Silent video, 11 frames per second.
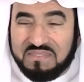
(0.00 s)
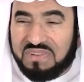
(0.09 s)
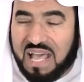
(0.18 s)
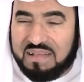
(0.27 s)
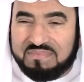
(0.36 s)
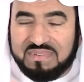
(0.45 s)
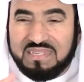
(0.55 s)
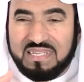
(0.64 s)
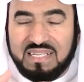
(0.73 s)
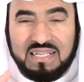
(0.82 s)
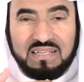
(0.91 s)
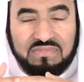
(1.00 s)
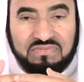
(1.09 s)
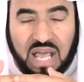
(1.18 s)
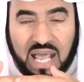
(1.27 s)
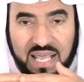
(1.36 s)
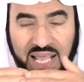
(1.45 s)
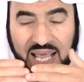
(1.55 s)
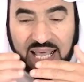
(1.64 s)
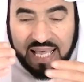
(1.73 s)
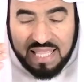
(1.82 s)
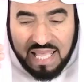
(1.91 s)
ف
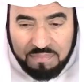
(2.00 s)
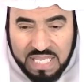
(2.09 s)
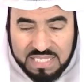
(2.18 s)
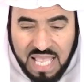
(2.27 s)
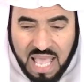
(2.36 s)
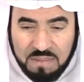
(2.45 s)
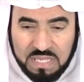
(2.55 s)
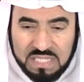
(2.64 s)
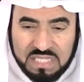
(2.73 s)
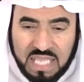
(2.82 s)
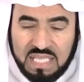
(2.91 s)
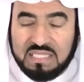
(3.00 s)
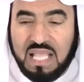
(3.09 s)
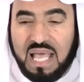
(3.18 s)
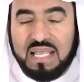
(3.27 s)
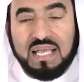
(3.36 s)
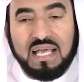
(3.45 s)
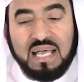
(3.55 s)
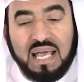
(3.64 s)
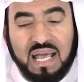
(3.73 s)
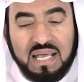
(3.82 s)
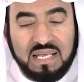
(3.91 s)
فهذا ميزان من سيدنا
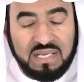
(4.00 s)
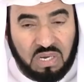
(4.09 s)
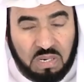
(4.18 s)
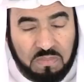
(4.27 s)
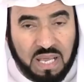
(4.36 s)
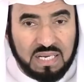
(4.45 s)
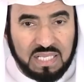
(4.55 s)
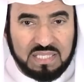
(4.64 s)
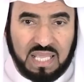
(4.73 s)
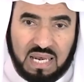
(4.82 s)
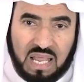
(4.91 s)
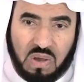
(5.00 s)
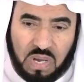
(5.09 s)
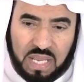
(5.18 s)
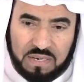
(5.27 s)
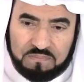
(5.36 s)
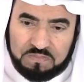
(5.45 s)
عمر رضي الله عنه